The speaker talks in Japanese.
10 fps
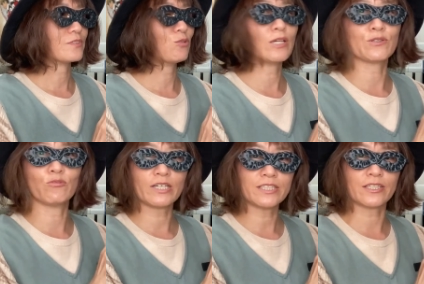これは
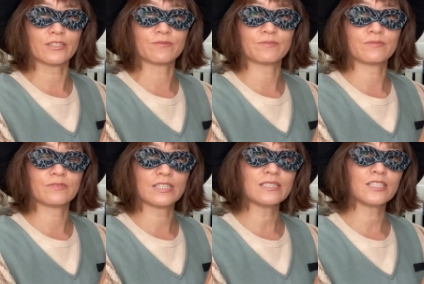読まれている
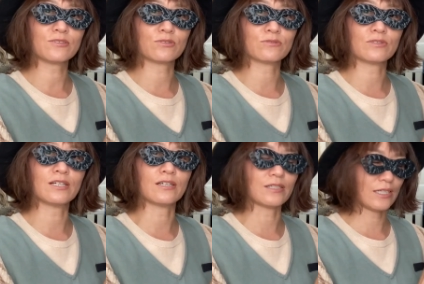何人の人
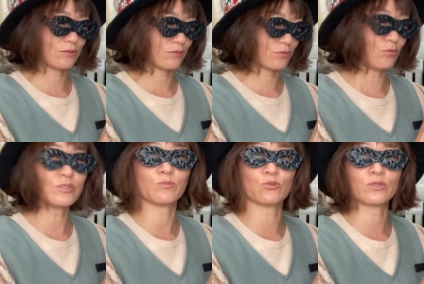があの読ん
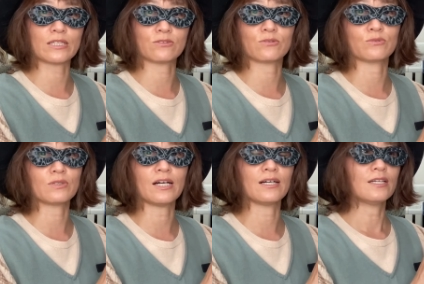だものだっていうこと
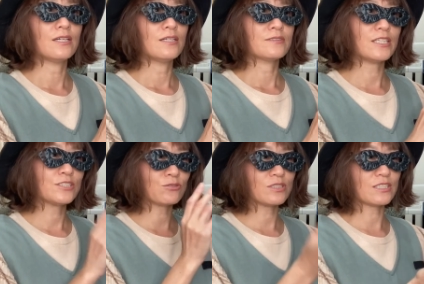が電
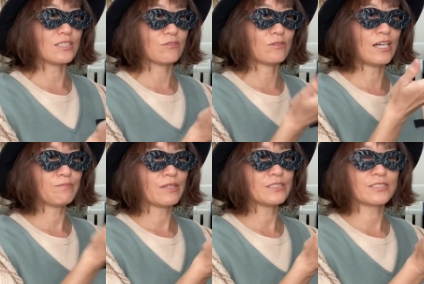子書籍を
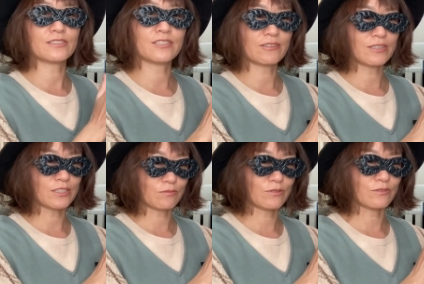販売してる側
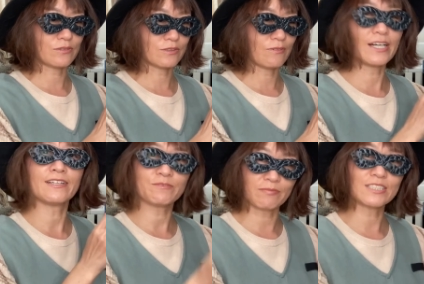にも分か
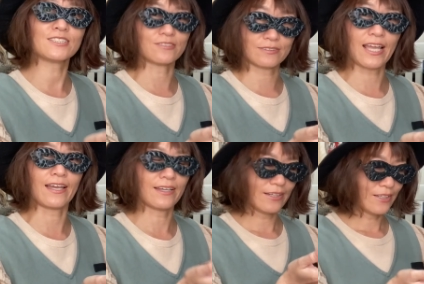りますので
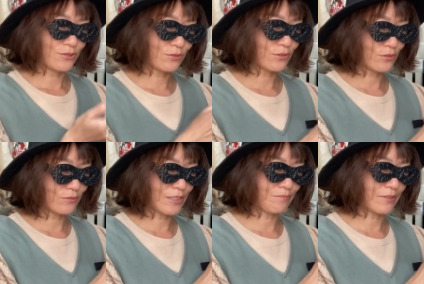そうする
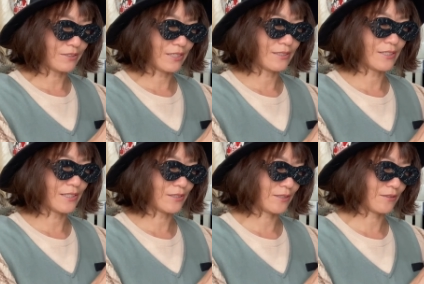とやっぱり何ら
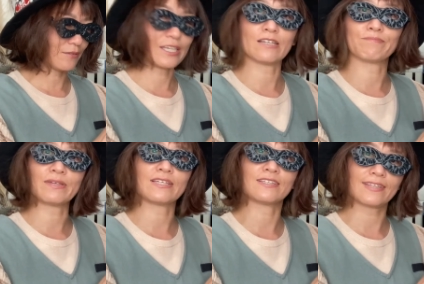かのあの
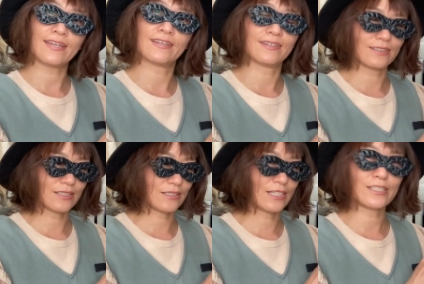キャンペーンにねあ
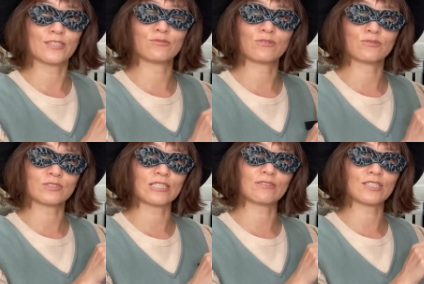のあなたどこの
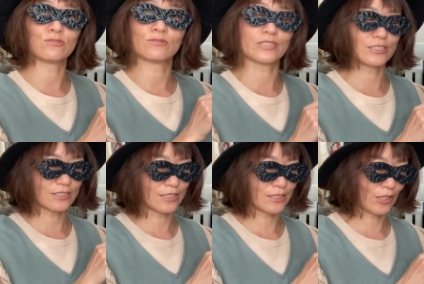作品どうです
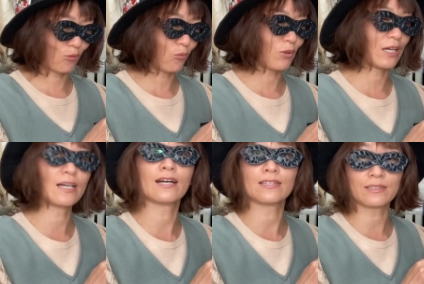かってお声がか
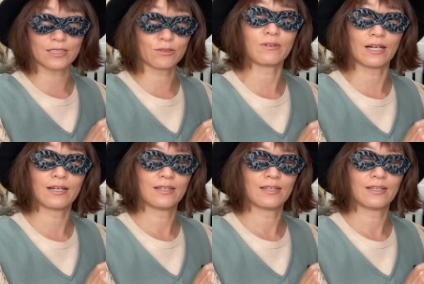かったりとか